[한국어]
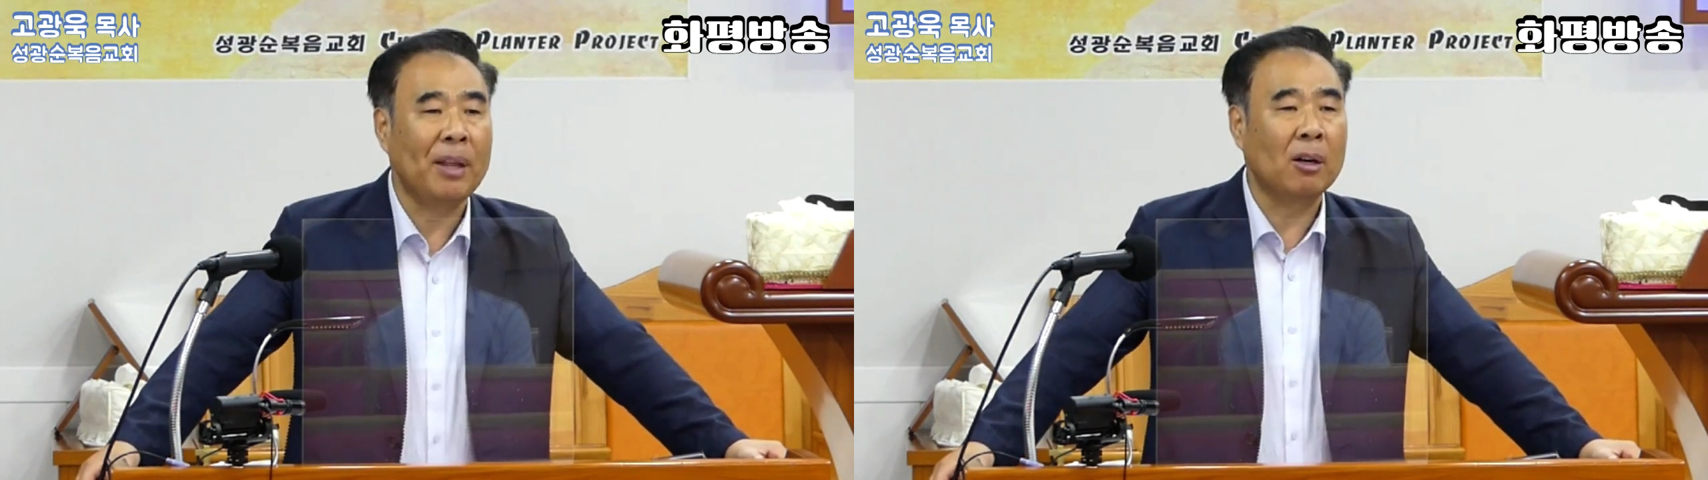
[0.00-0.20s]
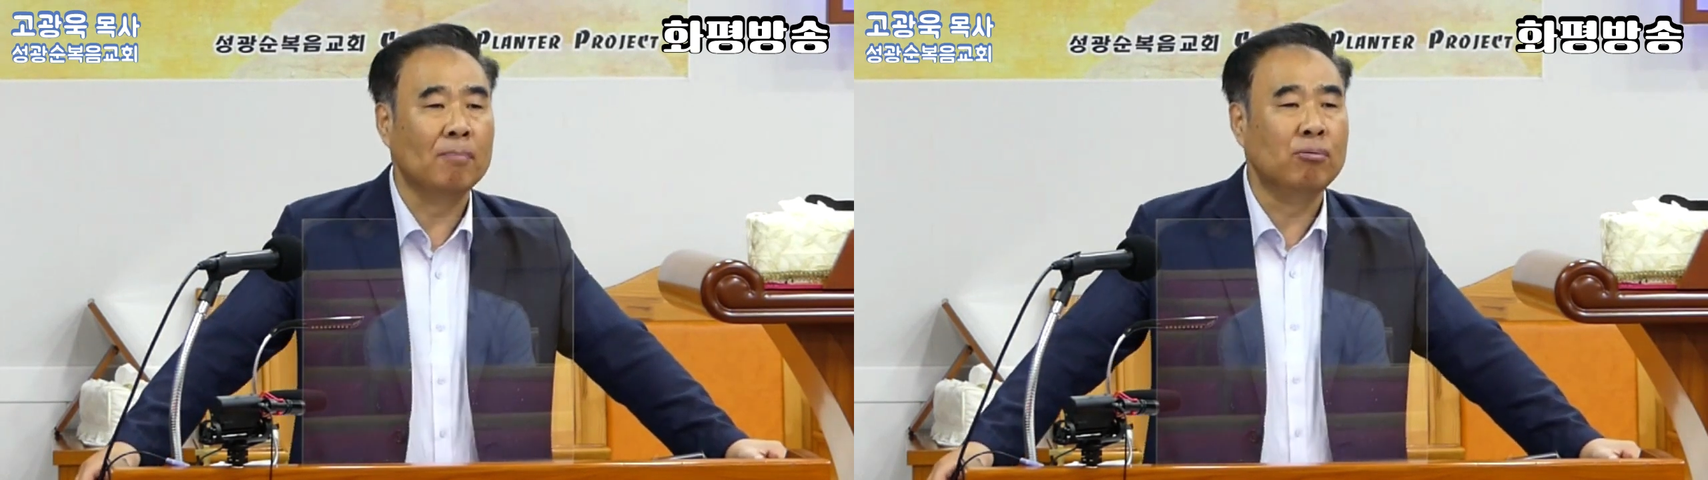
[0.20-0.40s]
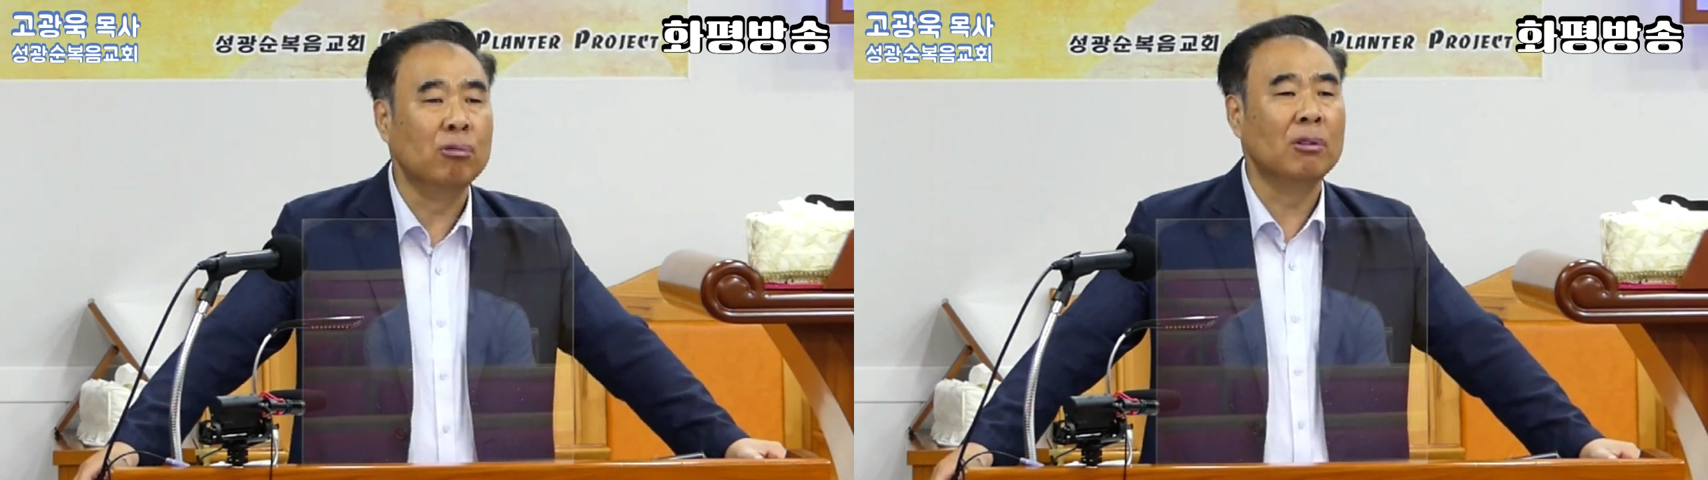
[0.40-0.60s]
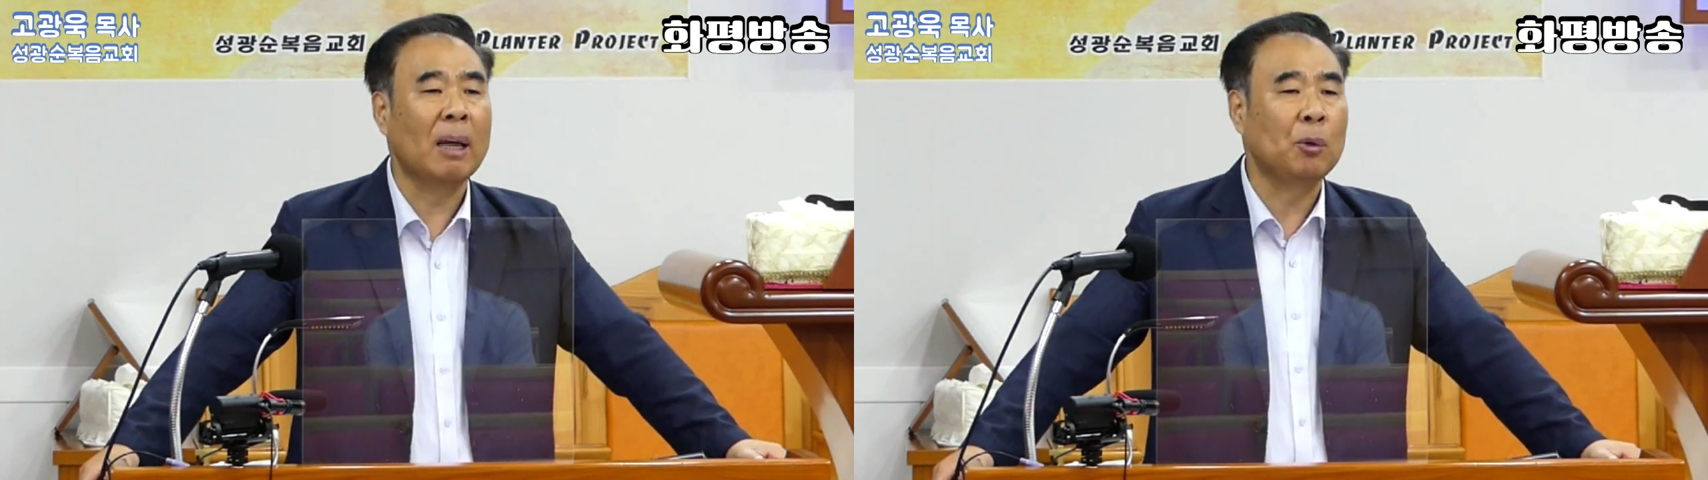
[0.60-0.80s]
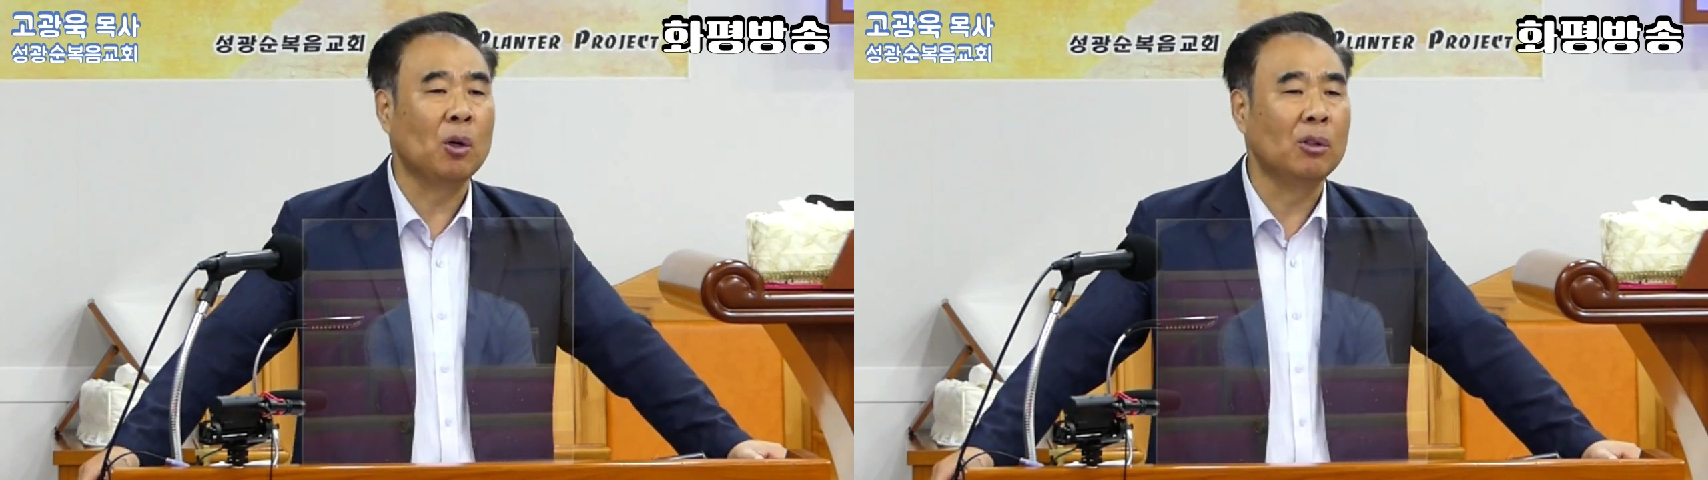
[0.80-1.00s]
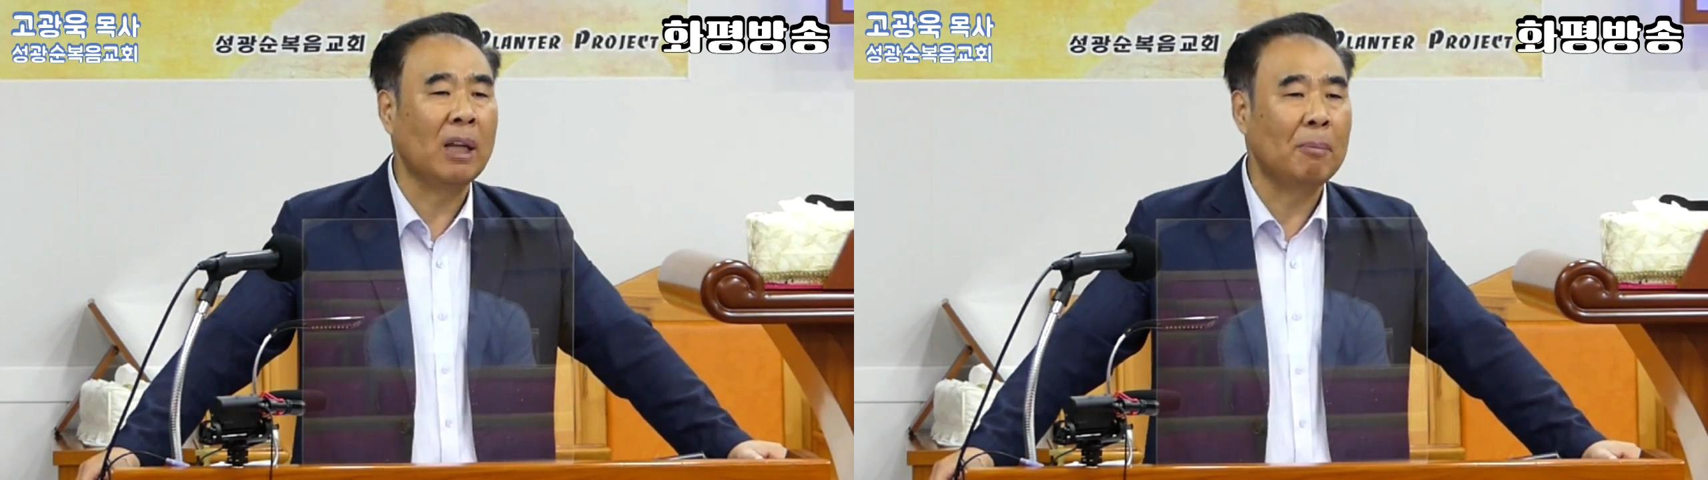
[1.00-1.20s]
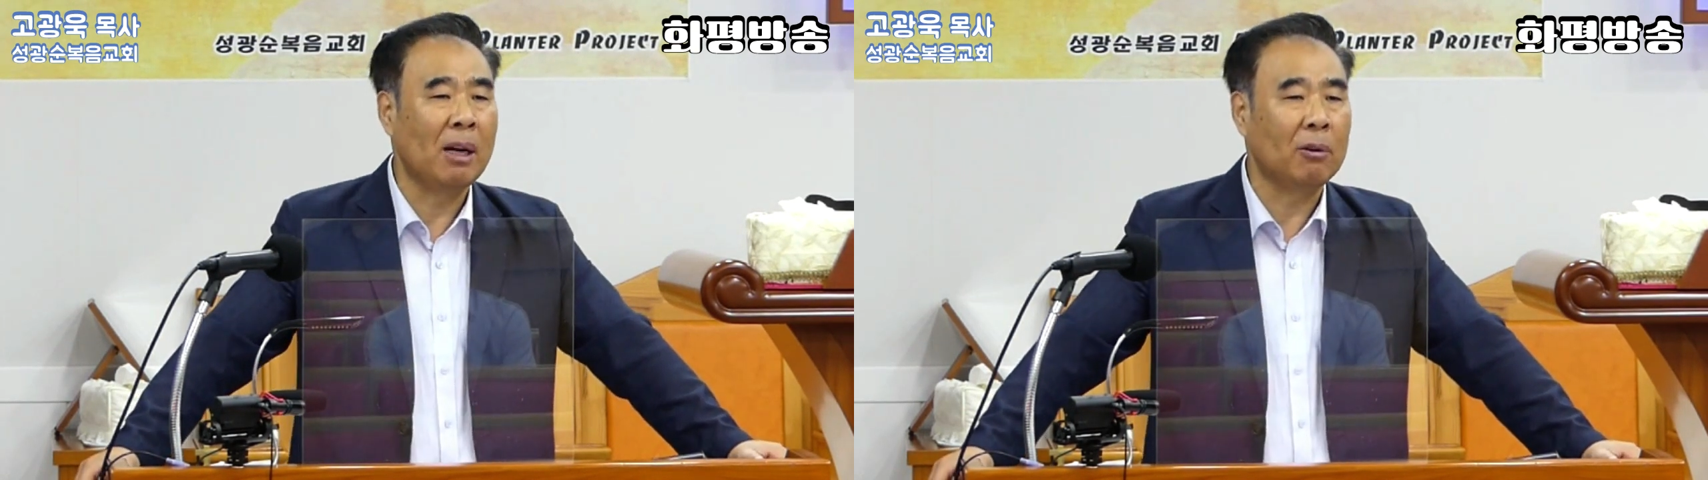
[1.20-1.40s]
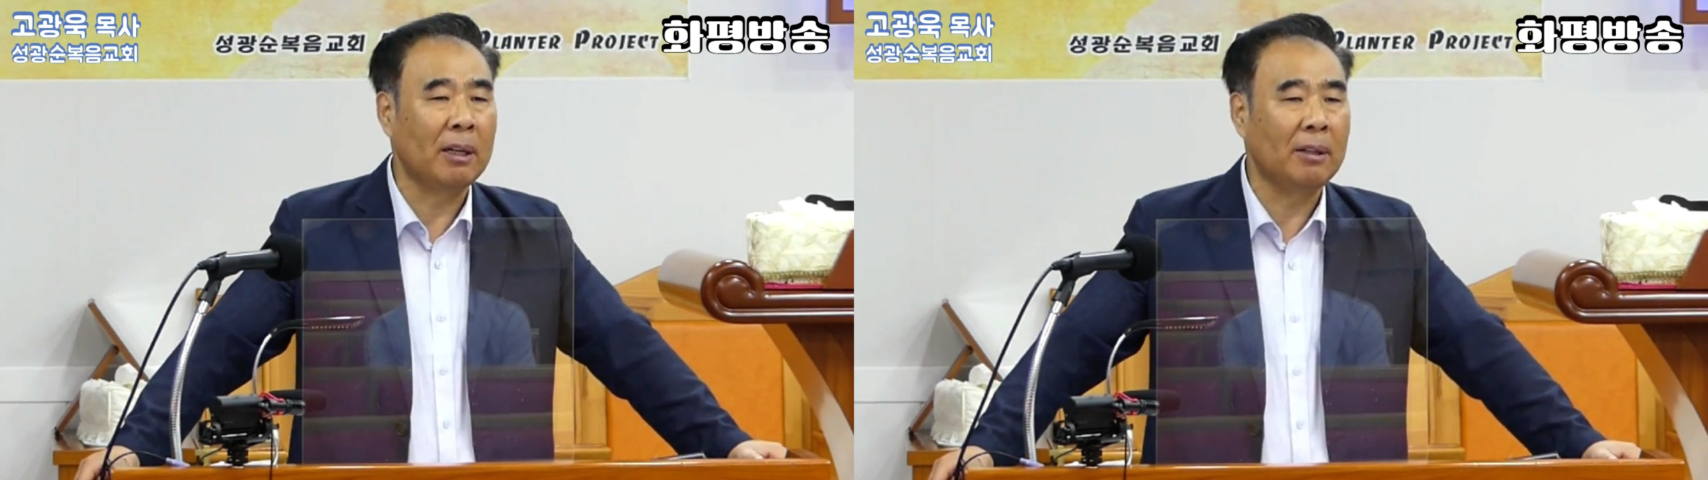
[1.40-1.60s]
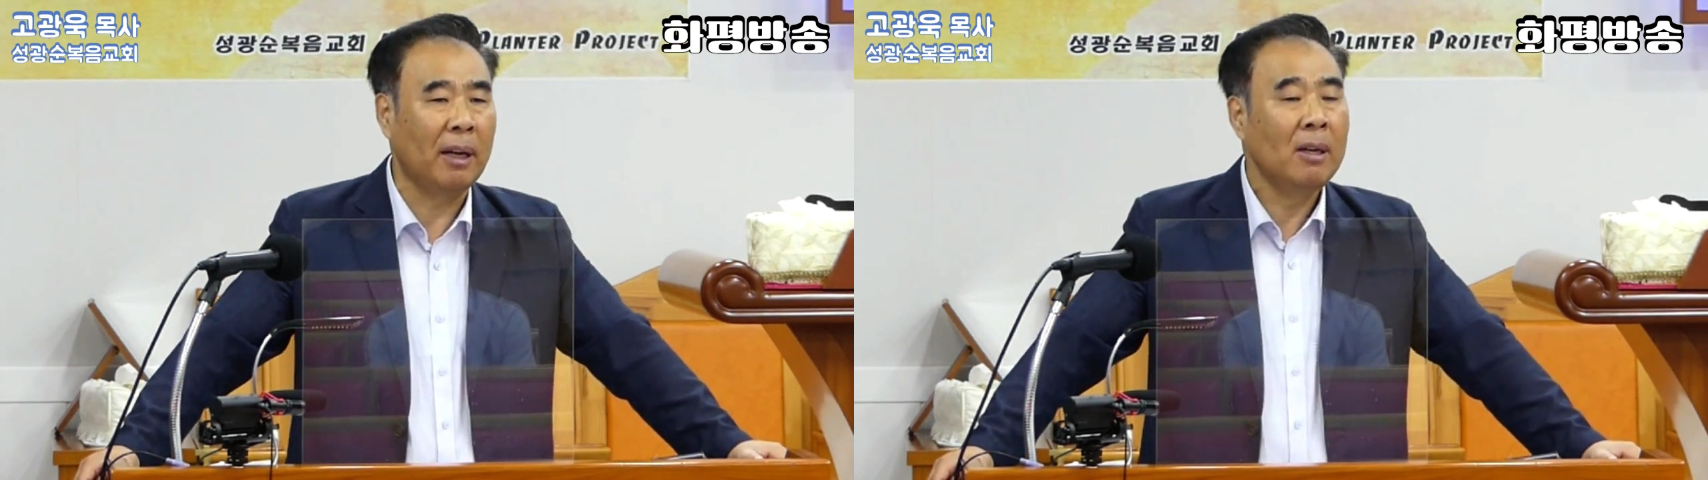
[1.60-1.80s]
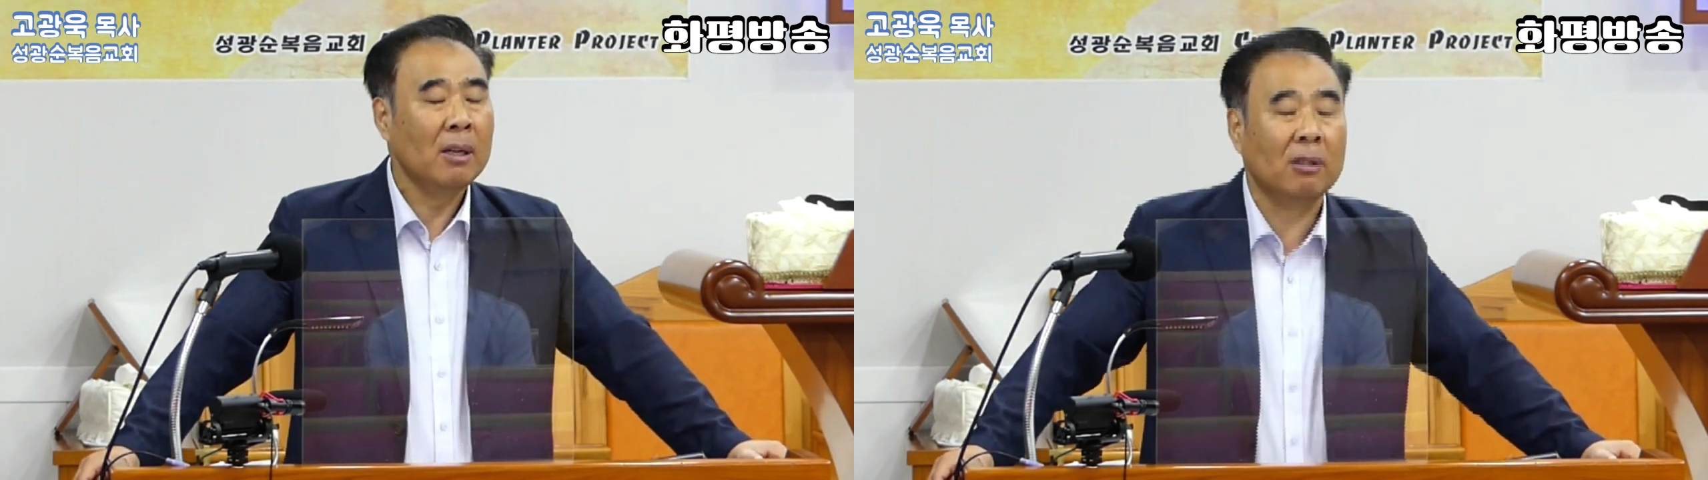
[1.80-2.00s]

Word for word: 된 거 무응답도 응답이라고 그러는데